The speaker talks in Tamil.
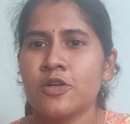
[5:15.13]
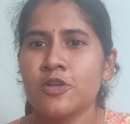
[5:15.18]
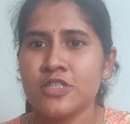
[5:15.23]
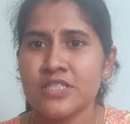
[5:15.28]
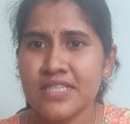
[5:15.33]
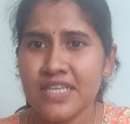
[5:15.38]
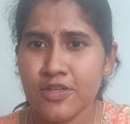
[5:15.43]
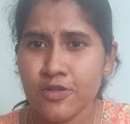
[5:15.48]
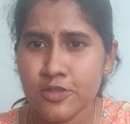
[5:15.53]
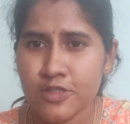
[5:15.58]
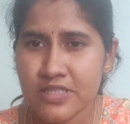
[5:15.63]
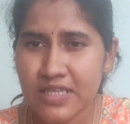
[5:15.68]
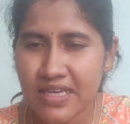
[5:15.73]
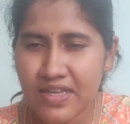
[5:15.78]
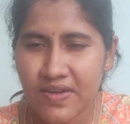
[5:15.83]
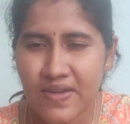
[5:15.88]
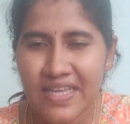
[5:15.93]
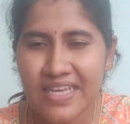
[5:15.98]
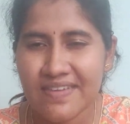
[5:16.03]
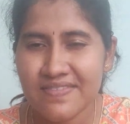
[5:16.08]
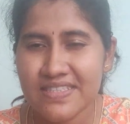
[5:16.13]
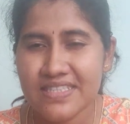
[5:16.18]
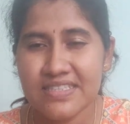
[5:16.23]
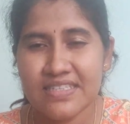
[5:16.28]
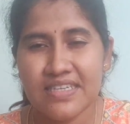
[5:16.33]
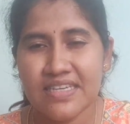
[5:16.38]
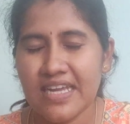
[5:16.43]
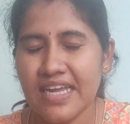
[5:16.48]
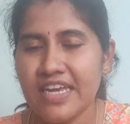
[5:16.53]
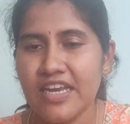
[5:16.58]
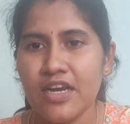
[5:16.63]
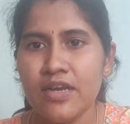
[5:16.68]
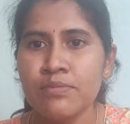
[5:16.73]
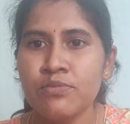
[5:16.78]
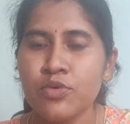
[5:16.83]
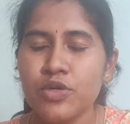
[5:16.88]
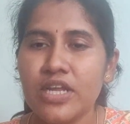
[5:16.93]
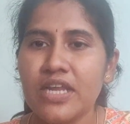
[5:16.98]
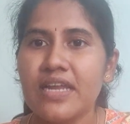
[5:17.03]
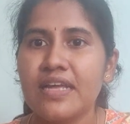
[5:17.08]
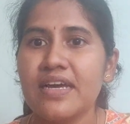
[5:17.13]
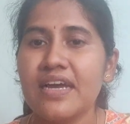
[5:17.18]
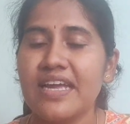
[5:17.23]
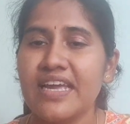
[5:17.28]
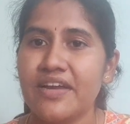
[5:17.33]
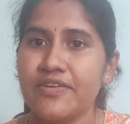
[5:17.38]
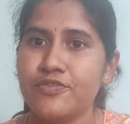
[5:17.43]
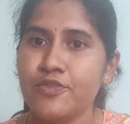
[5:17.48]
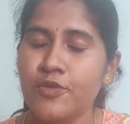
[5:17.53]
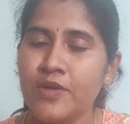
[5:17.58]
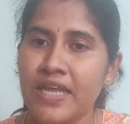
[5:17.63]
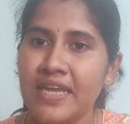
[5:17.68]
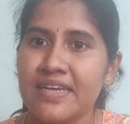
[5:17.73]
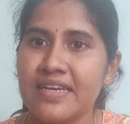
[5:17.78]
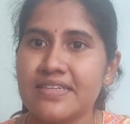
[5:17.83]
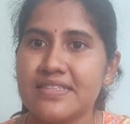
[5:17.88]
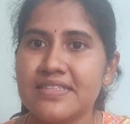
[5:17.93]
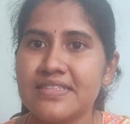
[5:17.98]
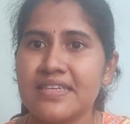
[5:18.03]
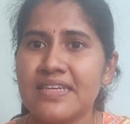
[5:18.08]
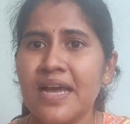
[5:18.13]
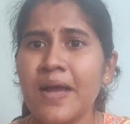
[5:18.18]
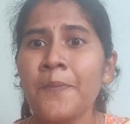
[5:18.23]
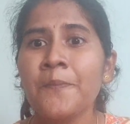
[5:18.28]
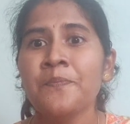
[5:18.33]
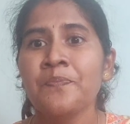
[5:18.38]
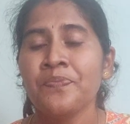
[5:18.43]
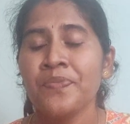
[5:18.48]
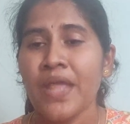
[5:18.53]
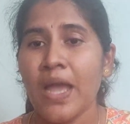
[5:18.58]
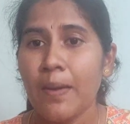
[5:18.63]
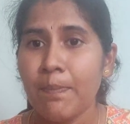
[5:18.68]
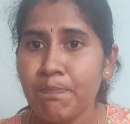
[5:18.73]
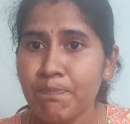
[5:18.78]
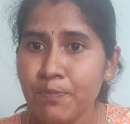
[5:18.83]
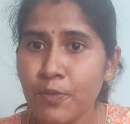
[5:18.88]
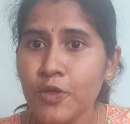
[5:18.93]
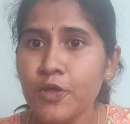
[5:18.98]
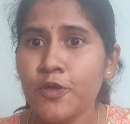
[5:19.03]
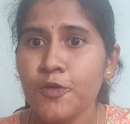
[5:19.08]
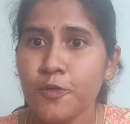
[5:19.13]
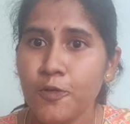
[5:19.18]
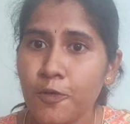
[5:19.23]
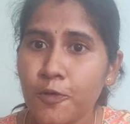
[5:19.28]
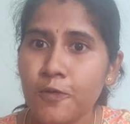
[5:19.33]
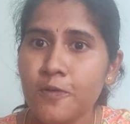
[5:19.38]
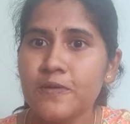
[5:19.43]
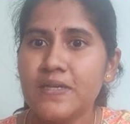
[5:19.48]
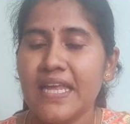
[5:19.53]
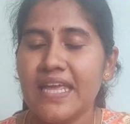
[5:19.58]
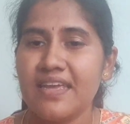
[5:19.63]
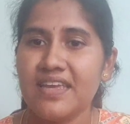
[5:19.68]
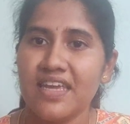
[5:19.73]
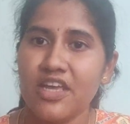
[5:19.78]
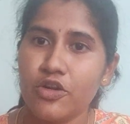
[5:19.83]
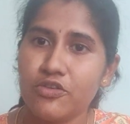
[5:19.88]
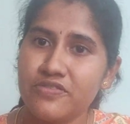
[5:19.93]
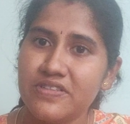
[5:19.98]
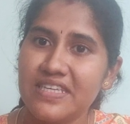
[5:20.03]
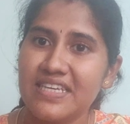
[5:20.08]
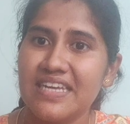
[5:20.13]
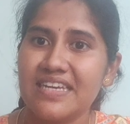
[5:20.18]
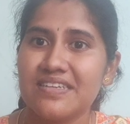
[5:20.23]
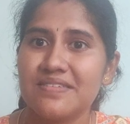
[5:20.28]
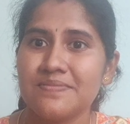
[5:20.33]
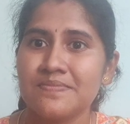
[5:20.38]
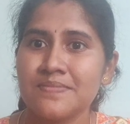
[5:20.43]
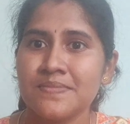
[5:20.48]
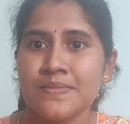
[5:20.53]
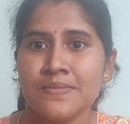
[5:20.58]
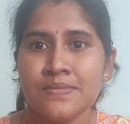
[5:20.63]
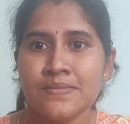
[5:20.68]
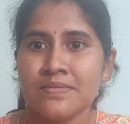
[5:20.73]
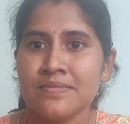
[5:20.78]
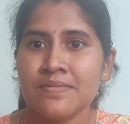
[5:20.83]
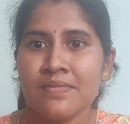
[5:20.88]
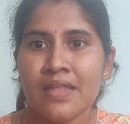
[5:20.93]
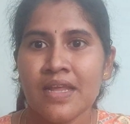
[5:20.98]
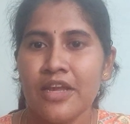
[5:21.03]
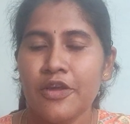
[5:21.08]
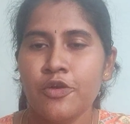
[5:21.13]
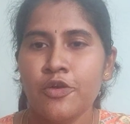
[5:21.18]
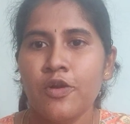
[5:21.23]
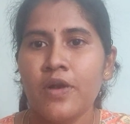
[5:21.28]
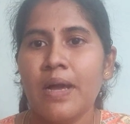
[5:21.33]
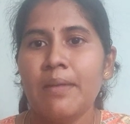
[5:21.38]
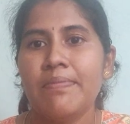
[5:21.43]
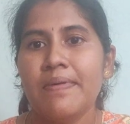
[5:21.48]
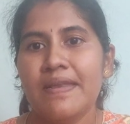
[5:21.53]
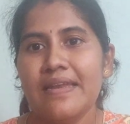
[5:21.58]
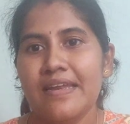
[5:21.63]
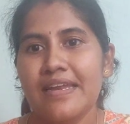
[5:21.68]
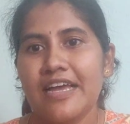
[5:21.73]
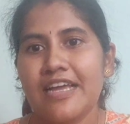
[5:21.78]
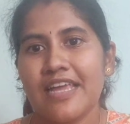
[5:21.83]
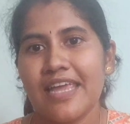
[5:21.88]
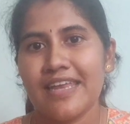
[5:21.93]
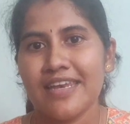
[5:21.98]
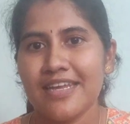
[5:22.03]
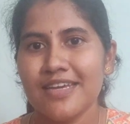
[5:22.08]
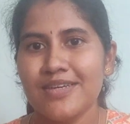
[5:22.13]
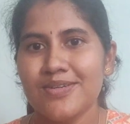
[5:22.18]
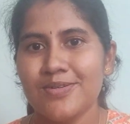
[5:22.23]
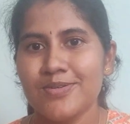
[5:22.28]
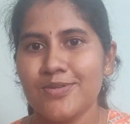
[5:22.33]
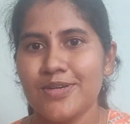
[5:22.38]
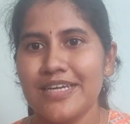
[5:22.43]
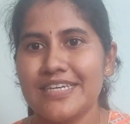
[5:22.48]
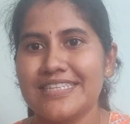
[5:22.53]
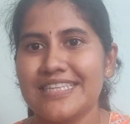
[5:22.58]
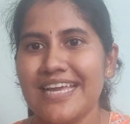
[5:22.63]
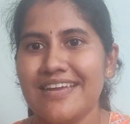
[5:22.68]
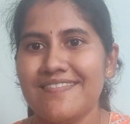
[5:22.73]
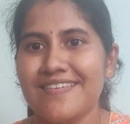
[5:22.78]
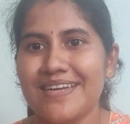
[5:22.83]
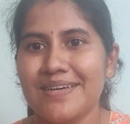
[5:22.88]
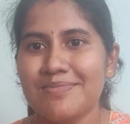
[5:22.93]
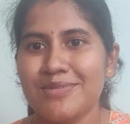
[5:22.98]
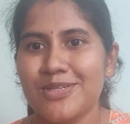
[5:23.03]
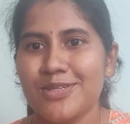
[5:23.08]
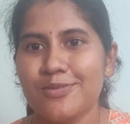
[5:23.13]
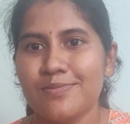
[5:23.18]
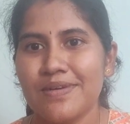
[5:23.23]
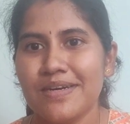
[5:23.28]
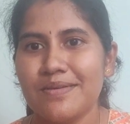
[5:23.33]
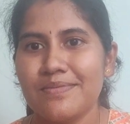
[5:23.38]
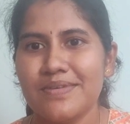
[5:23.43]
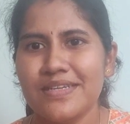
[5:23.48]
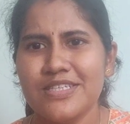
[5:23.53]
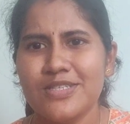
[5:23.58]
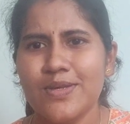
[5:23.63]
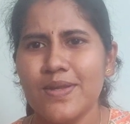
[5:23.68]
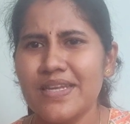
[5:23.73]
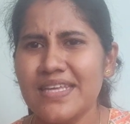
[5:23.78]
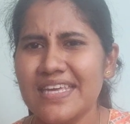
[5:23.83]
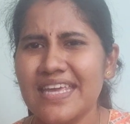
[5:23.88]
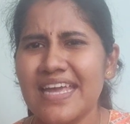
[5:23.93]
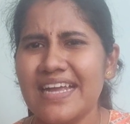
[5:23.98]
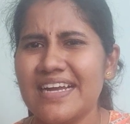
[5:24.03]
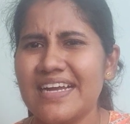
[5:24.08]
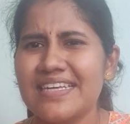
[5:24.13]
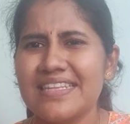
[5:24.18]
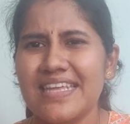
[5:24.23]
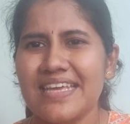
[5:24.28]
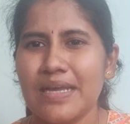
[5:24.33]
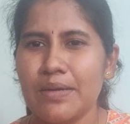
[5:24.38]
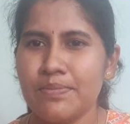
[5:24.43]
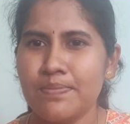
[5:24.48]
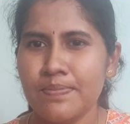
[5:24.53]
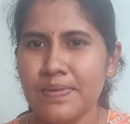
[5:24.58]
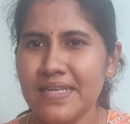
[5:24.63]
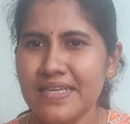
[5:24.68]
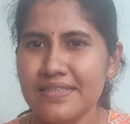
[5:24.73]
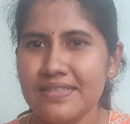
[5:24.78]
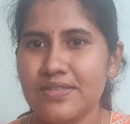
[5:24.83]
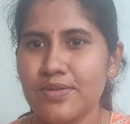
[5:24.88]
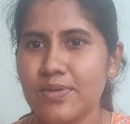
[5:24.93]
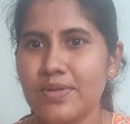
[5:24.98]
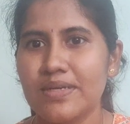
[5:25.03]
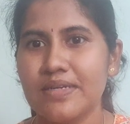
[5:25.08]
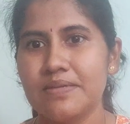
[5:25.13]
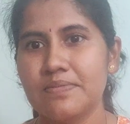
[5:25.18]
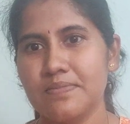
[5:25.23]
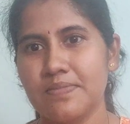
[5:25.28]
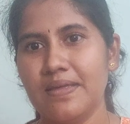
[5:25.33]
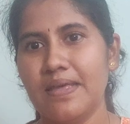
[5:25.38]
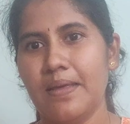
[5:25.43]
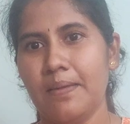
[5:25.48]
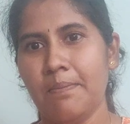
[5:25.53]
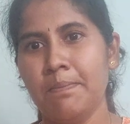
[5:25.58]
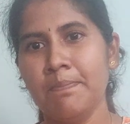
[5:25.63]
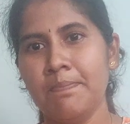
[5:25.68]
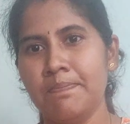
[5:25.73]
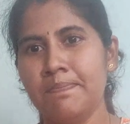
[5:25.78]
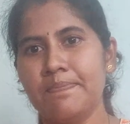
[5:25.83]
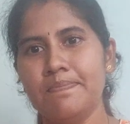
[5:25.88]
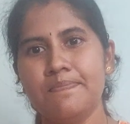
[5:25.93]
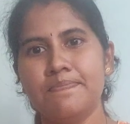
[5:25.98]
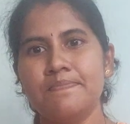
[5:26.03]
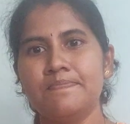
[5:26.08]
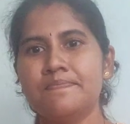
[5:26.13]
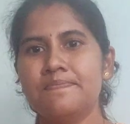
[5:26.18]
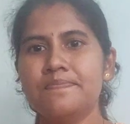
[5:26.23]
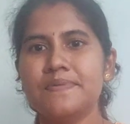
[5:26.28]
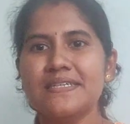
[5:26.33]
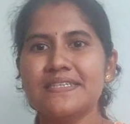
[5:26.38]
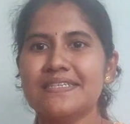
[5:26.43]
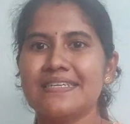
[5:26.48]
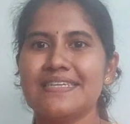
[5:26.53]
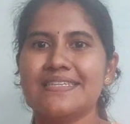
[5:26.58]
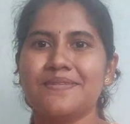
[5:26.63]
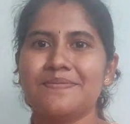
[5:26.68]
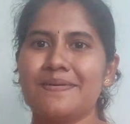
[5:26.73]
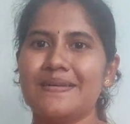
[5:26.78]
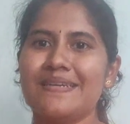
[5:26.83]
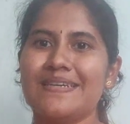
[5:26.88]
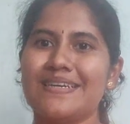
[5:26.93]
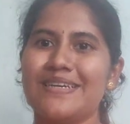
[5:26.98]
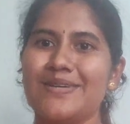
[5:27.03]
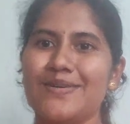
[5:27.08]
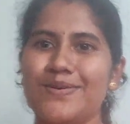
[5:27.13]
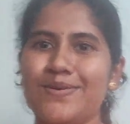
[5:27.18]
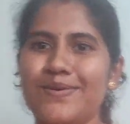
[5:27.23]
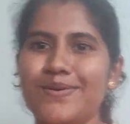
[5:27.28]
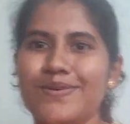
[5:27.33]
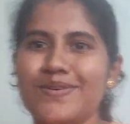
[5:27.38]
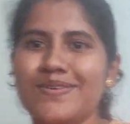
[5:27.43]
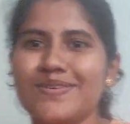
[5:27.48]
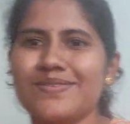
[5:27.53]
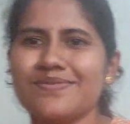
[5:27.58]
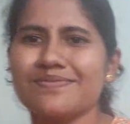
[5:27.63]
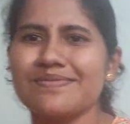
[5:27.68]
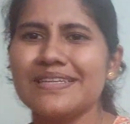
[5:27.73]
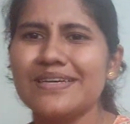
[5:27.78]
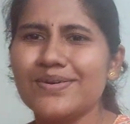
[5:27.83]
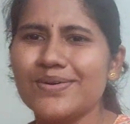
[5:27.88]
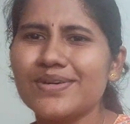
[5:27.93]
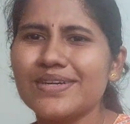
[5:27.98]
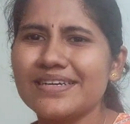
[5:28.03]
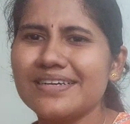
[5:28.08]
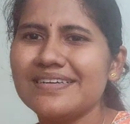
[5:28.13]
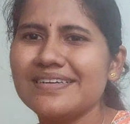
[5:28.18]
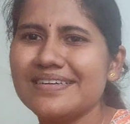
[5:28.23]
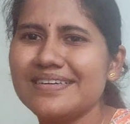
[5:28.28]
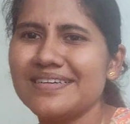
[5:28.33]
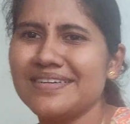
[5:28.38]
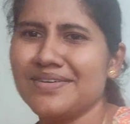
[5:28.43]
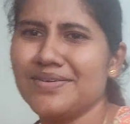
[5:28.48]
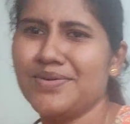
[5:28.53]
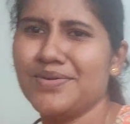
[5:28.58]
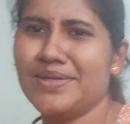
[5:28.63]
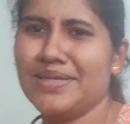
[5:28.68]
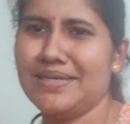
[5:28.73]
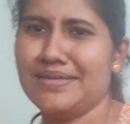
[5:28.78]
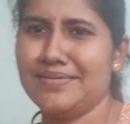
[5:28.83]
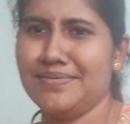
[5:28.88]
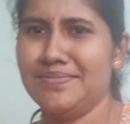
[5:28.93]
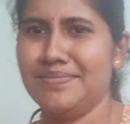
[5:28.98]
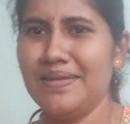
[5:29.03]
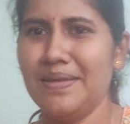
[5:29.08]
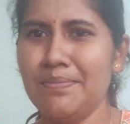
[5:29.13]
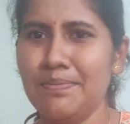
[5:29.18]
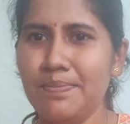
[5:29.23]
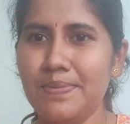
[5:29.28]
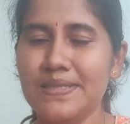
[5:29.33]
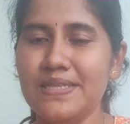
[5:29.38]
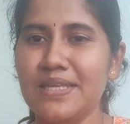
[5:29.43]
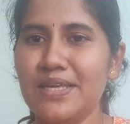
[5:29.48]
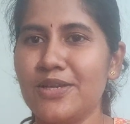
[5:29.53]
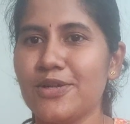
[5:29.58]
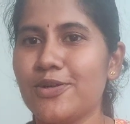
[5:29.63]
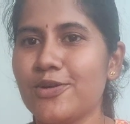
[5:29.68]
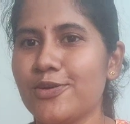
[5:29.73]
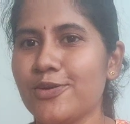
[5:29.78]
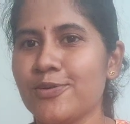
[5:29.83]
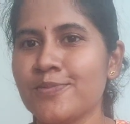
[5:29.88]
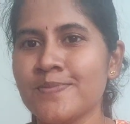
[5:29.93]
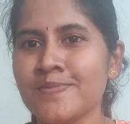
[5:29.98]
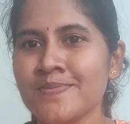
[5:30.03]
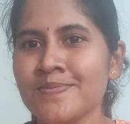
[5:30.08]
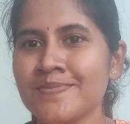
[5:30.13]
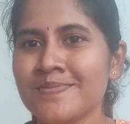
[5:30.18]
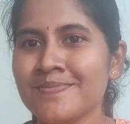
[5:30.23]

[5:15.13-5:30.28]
குழந்தை கொஞ்ச நேரம் நீங்கள் வச்சுருங்க என்னால் முடியல ஐ ஹாவ் டு டேக் ரெஸ்ட்னா அப்போ யூ கோ டேக் கேர் ஆஃப் தி கிட் ஏன்னோ அப்போ என்ன நாங்கள் என்ன உங்களுக்கு தேவைன்னா மட்டுமா அப்படின்னு சொல்லி கேட்காதீங்க ப்ளீஸ் ஒரு எம்பசைஸ் பண்ணுங்க ஏன்னோ ஒரு ஒரு எம்பத்தி இருக்கட்டும்